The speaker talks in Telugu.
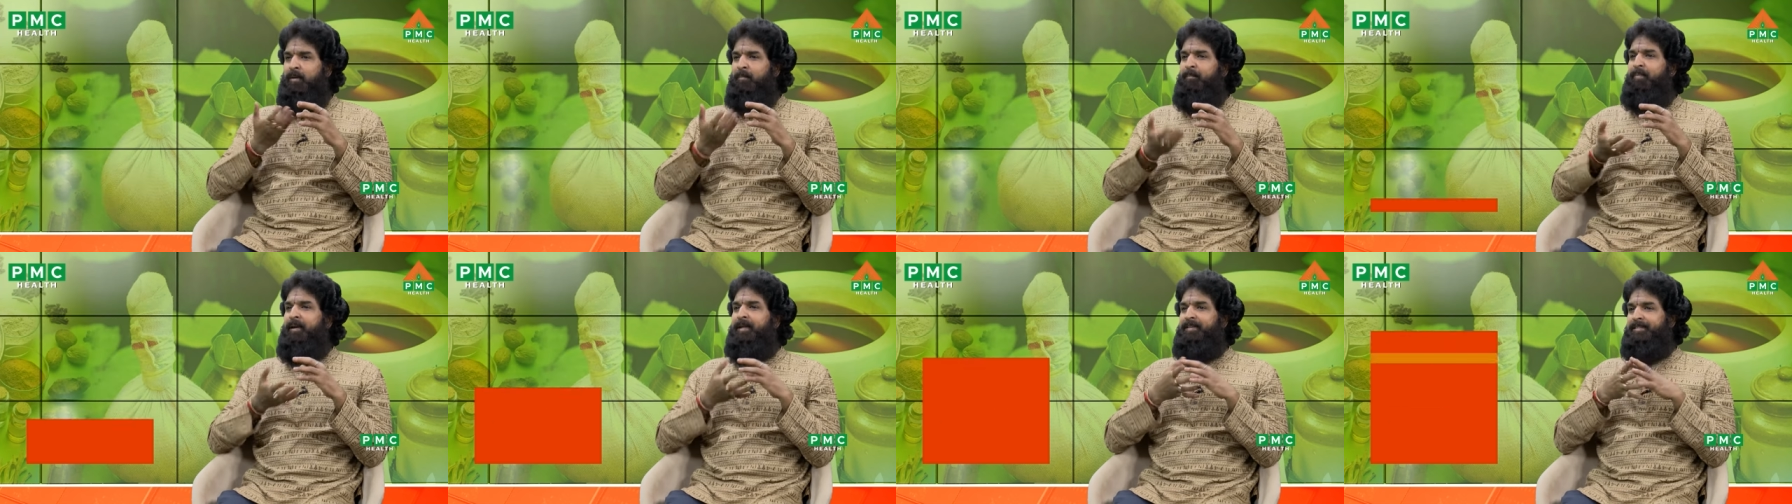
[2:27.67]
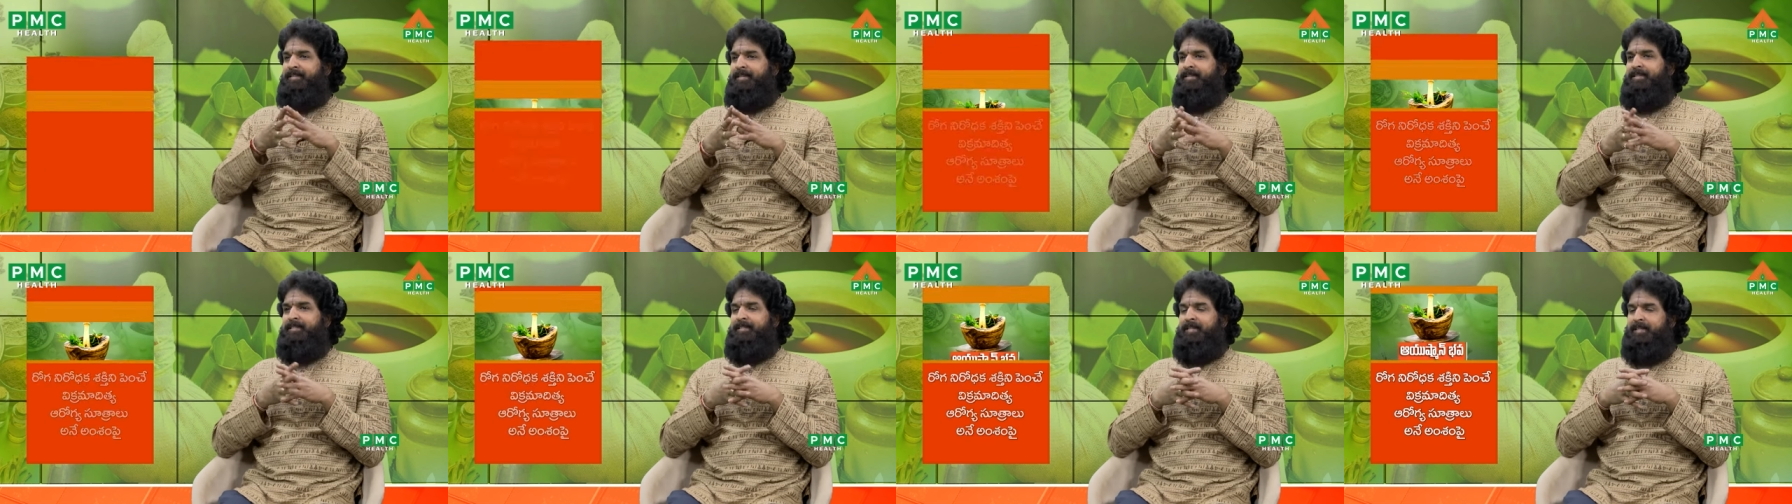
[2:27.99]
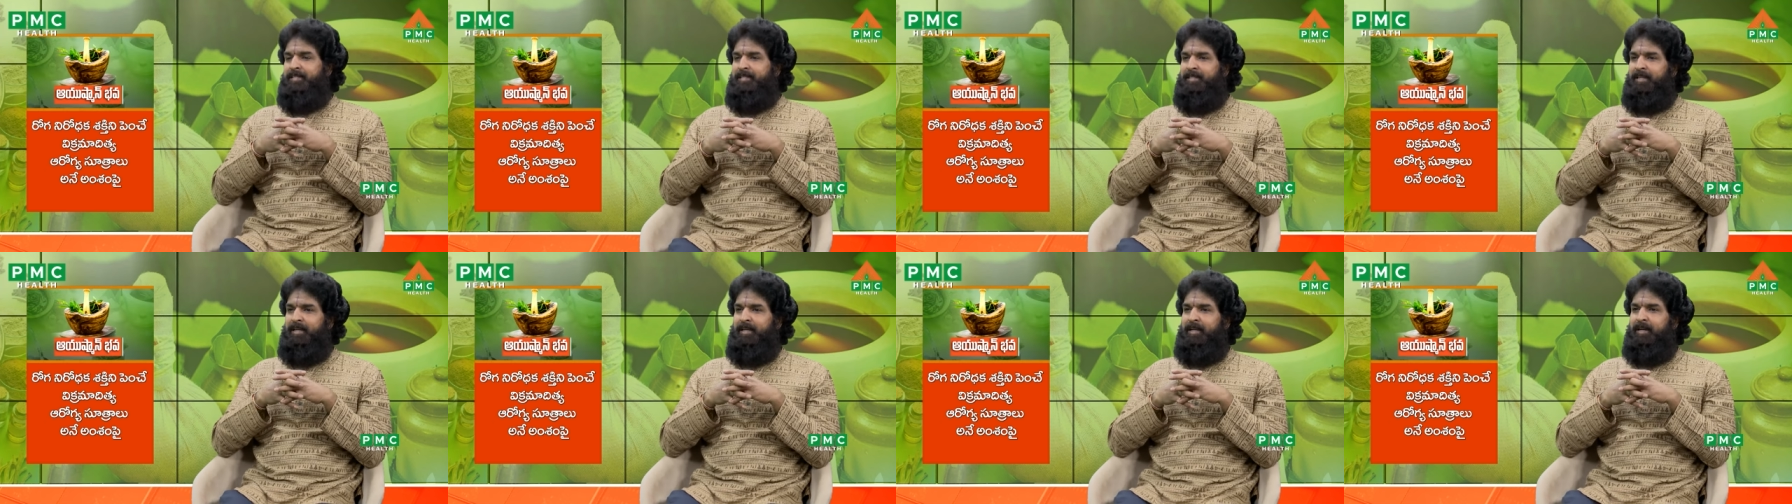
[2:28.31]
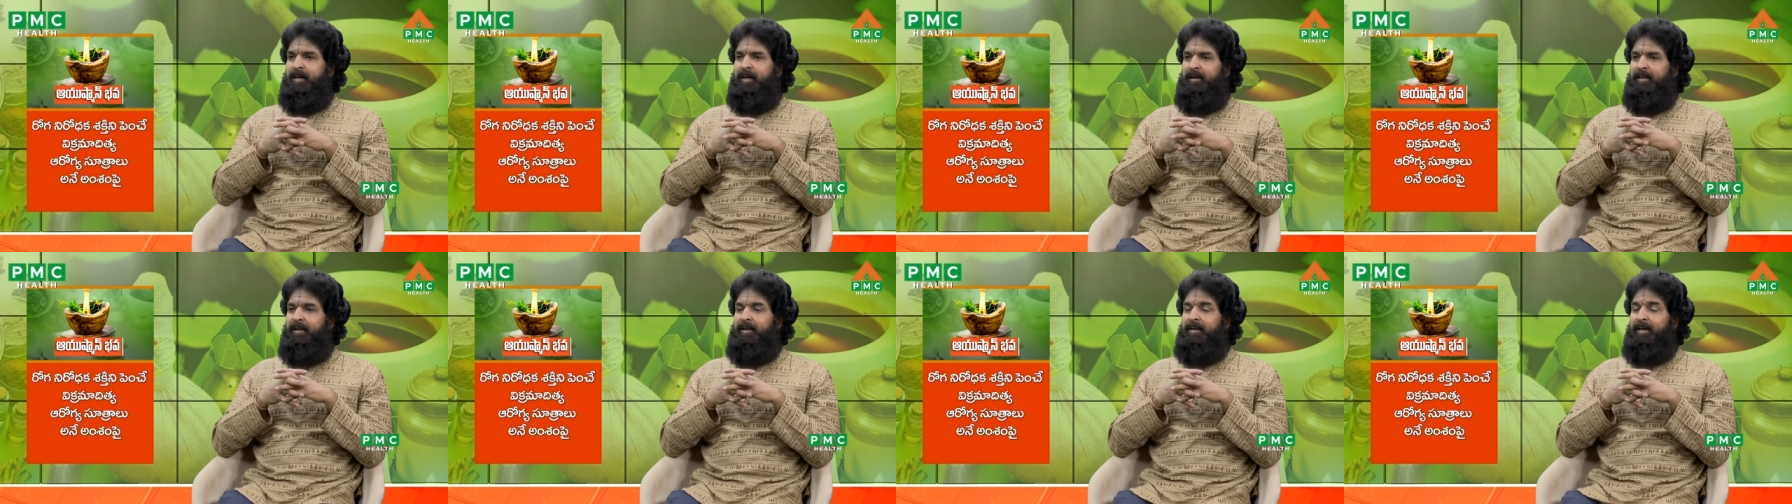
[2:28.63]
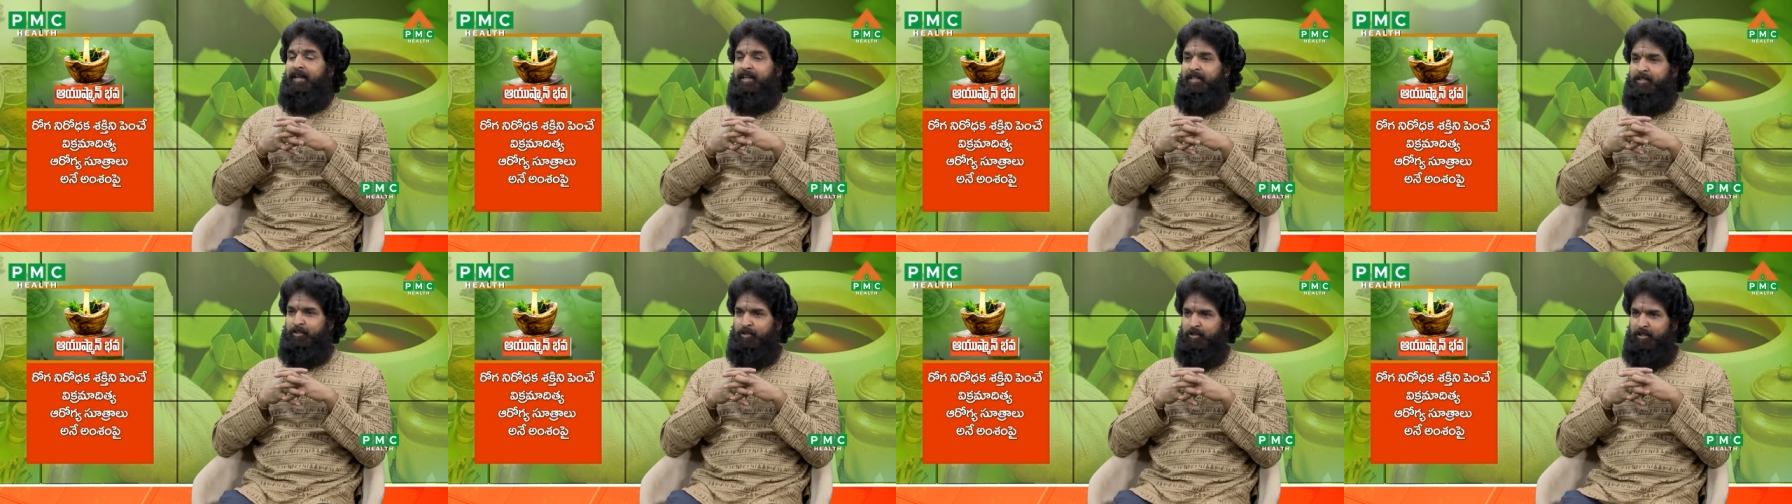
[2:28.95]
ప్రెజర్ ఇచ్చేసి కార్డియాక్
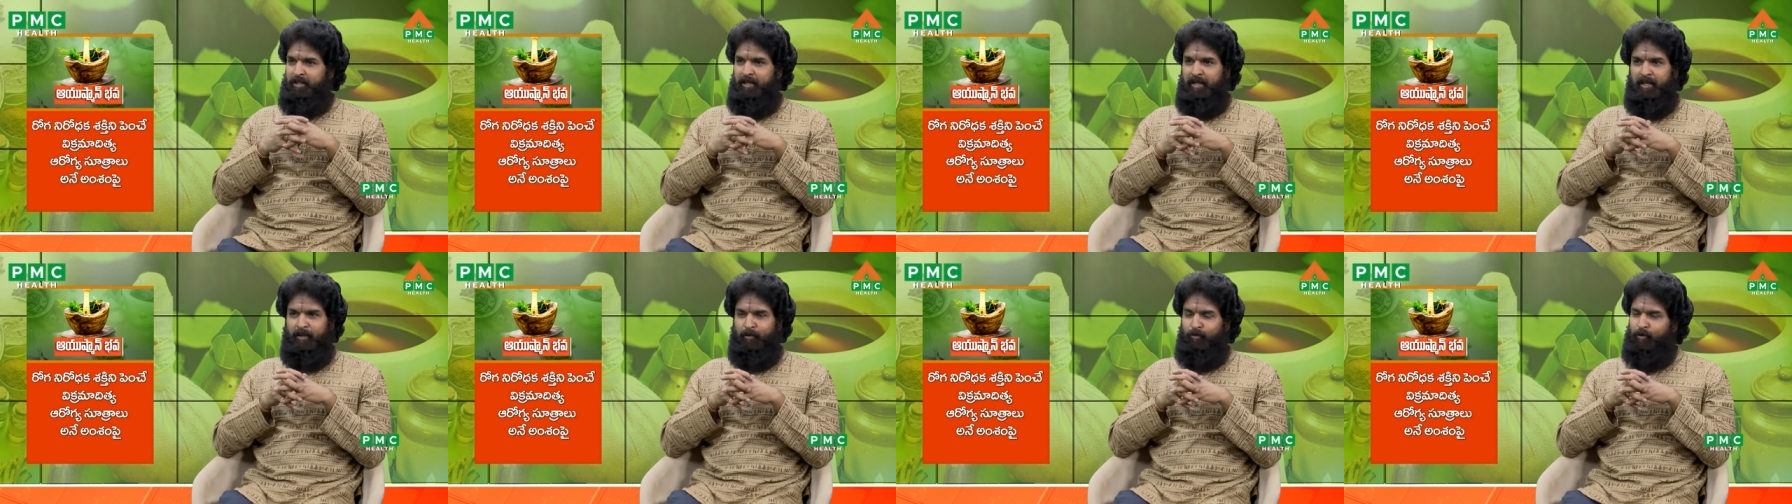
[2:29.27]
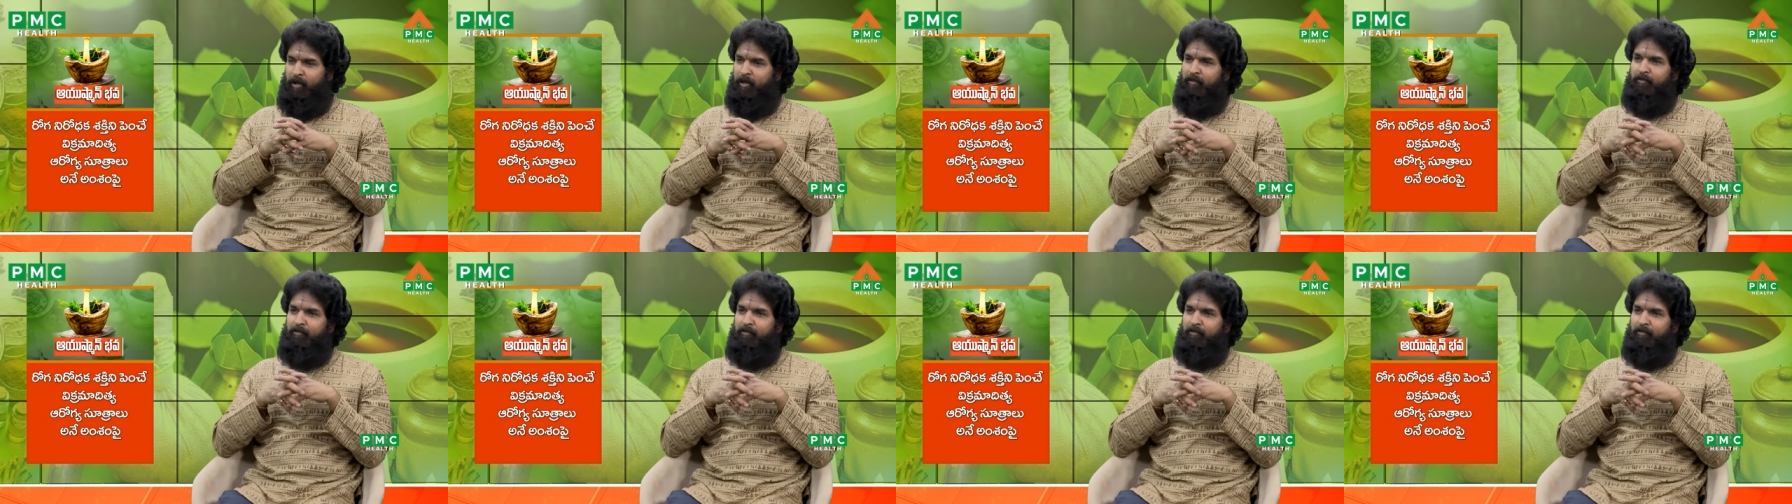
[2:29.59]
అరెస్ట్ చేయడానికి కూడా